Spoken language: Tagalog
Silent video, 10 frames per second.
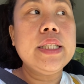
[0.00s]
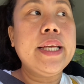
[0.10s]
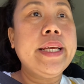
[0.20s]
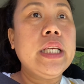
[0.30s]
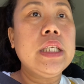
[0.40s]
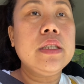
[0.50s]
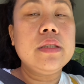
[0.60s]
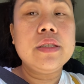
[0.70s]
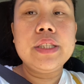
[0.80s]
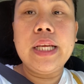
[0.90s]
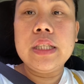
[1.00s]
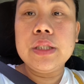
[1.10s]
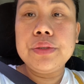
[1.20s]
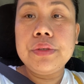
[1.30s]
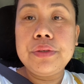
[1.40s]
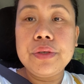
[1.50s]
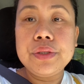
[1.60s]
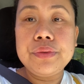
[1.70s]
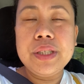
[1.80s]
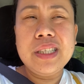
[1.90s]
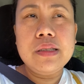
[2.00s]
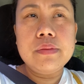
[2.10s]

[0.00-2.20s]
and then do a grocery